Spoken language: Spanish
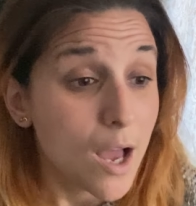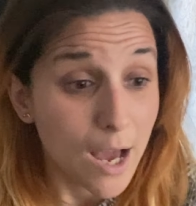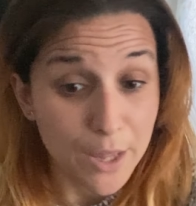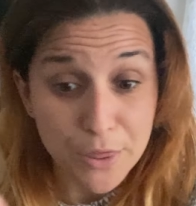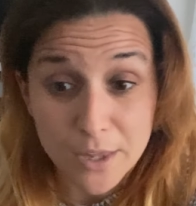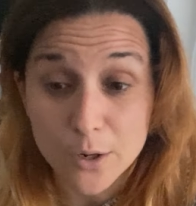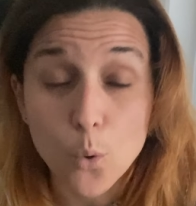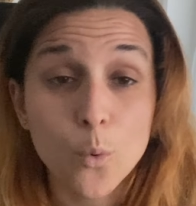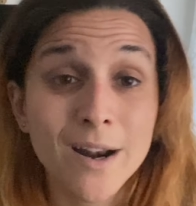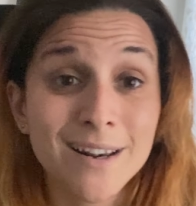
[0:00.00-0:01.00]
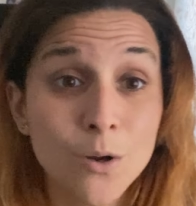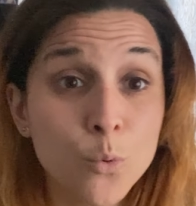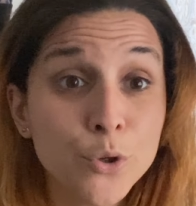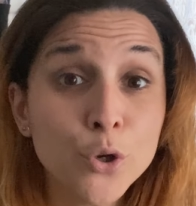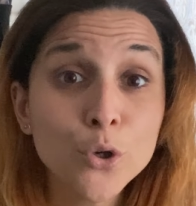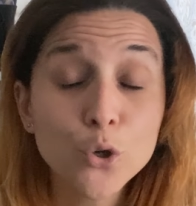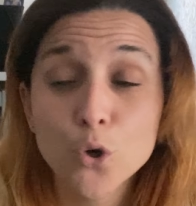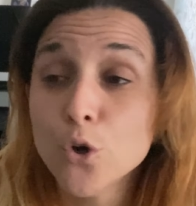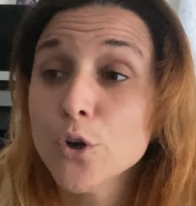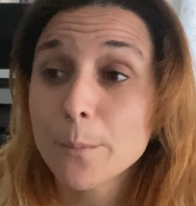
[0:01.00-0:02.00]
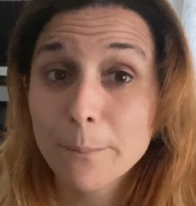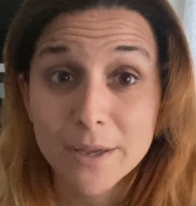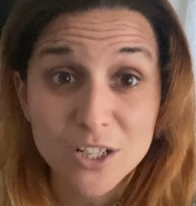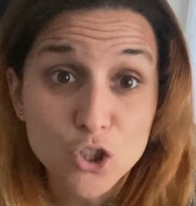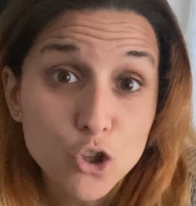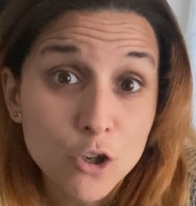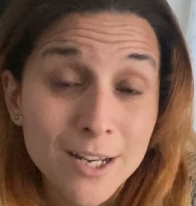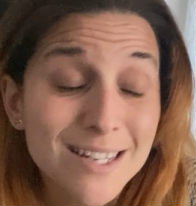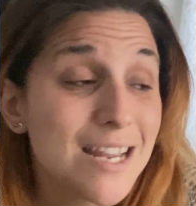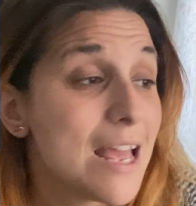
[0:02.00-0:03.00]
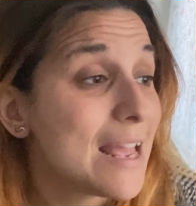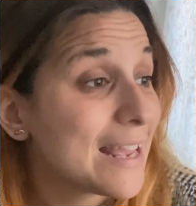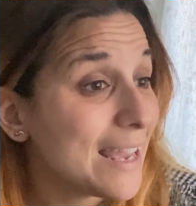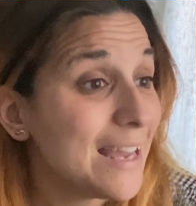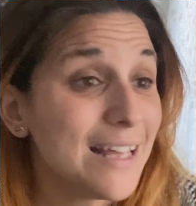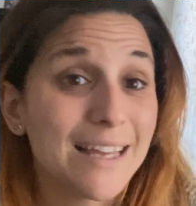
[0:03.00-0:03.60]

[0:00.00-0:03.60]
Hacer una reunión con personas que